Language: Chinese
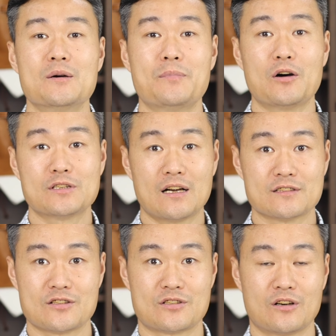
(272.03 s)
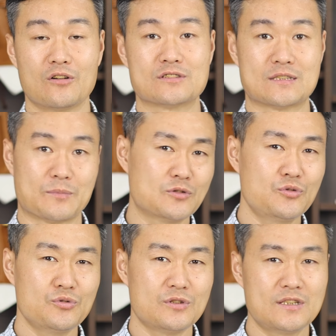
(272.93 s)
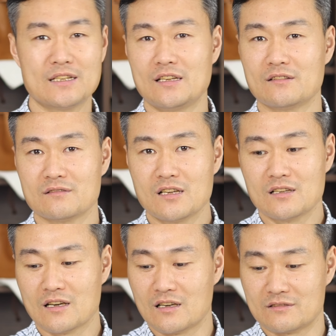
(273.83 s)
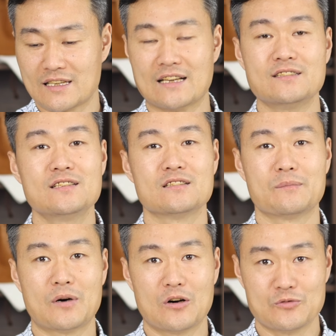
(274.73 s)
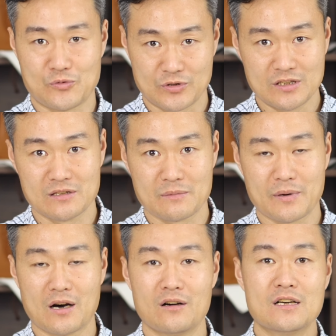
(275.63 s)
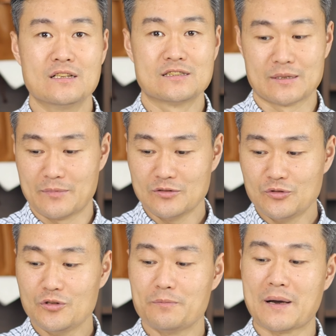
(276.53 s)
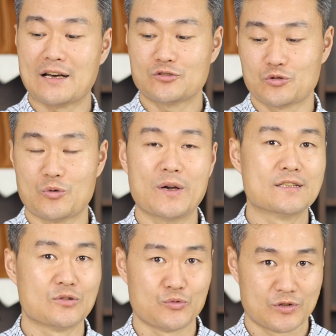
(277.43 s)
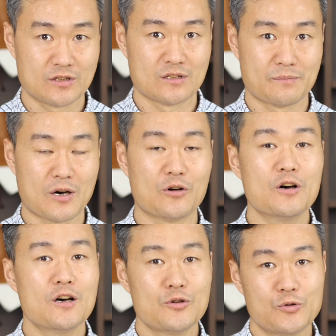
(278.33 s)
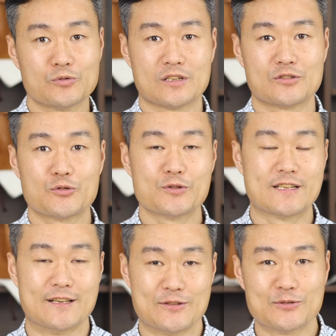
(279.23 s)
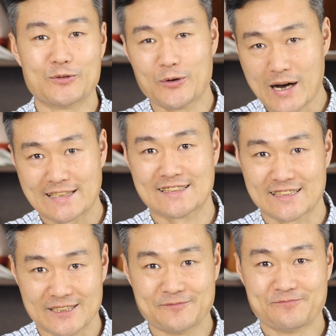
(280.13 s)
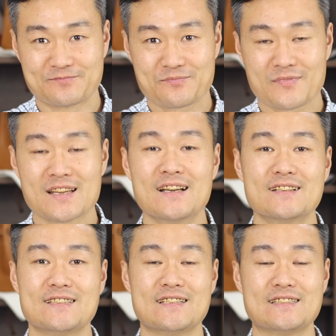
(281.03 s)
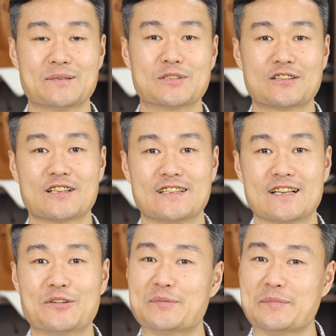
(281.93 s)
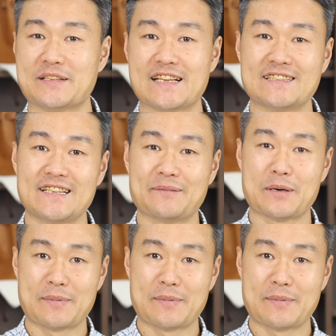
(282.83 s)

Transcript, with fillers: 包袋的时候，怎么去界定呃男性的包、女性的包？怎么去把所谓的女性的包用得出神入化的呢？今天节目到这里了，我们明天见，拜